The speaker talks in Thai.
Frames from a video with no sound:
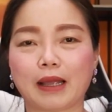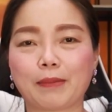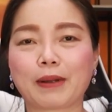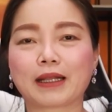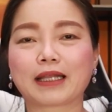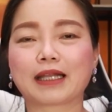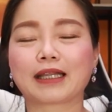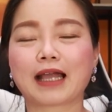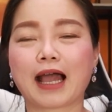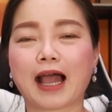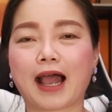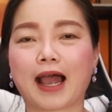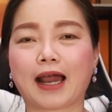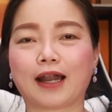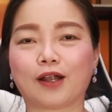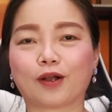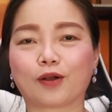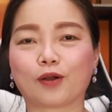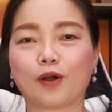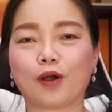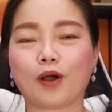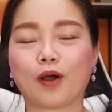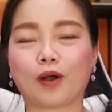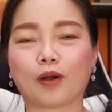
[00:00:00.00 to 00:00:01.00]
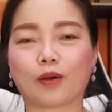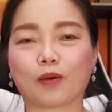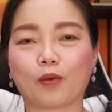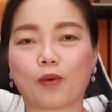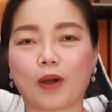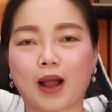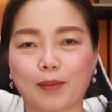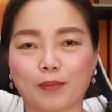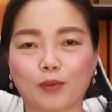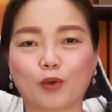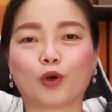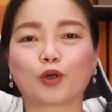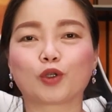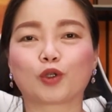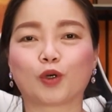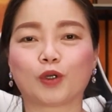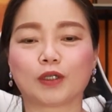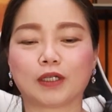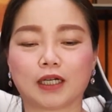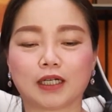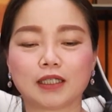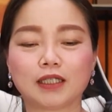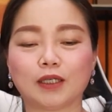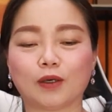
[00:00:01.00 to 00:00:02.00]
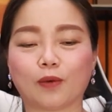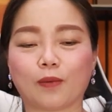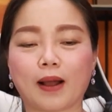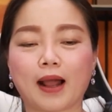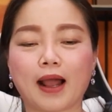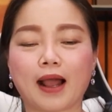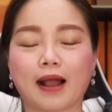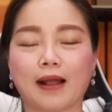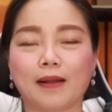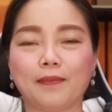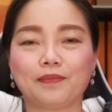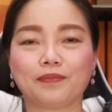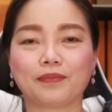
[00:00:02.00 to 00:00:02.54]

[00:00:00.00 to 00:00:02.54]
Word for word: ได้มาตรฐานแล้วก็ความคงทนก็ถือว่า